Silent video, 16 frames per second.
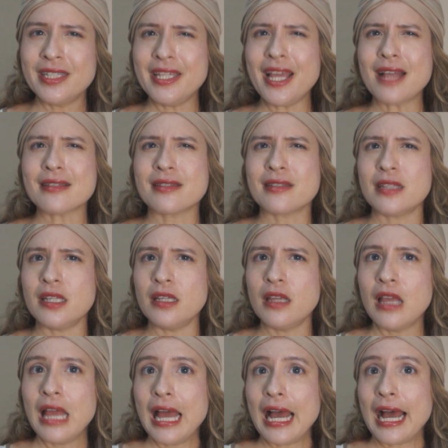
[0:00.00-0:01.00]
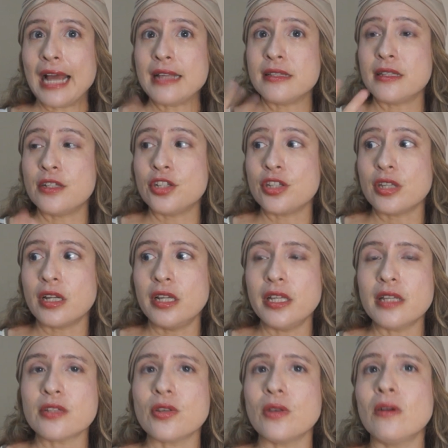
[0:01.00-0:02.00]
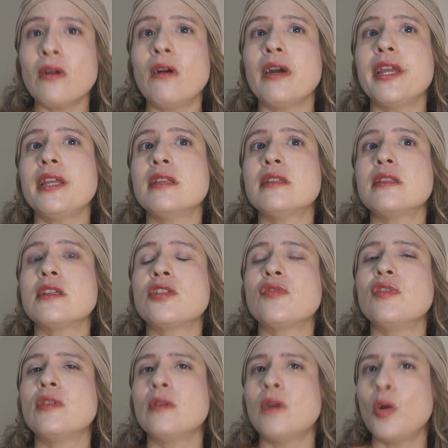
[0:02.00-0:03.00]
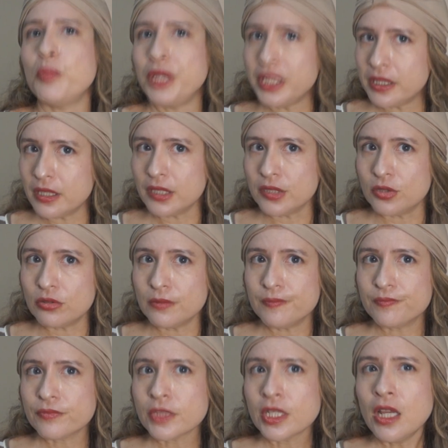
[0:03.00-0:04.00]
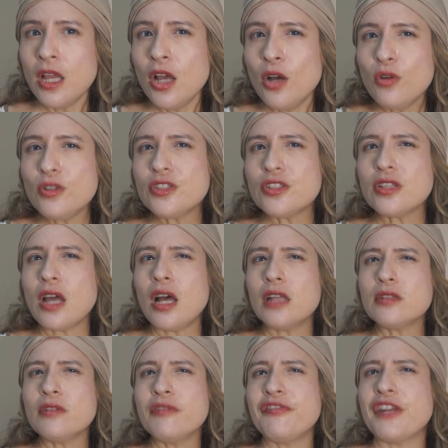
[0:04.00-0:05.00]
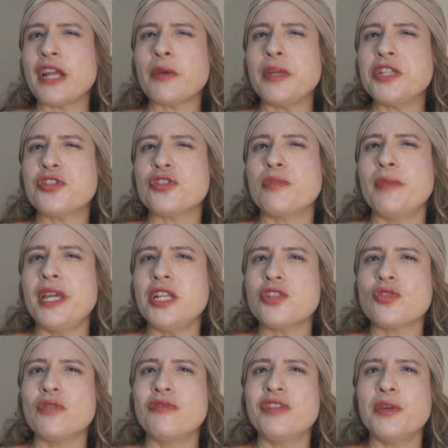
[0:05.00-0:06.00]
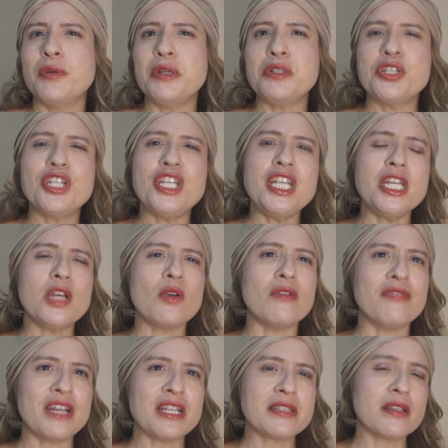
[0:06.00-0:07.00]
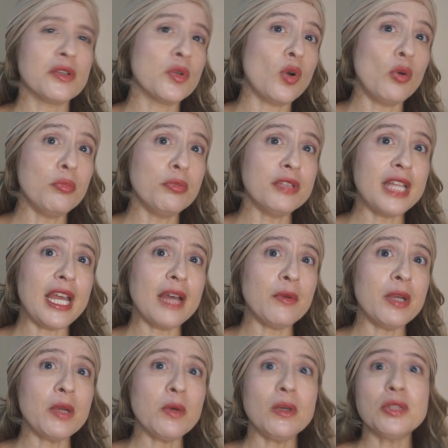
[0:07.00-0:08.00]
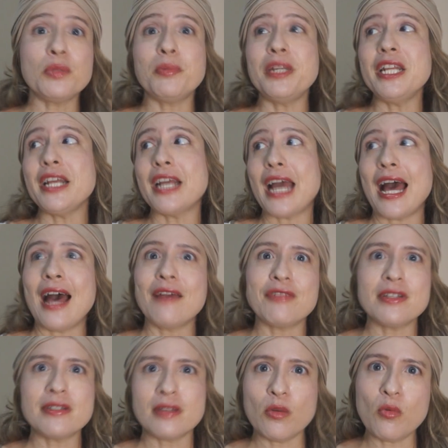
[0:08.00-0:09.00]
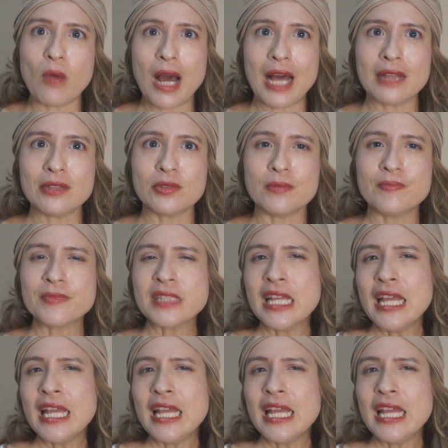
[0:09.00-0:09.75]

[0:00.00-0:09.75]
E assim, as estranhas ocorrências foram aumentando. Os Otto frequentemente ouviam Eugênio conversando com o boneco enquanto brincava em seu quarto.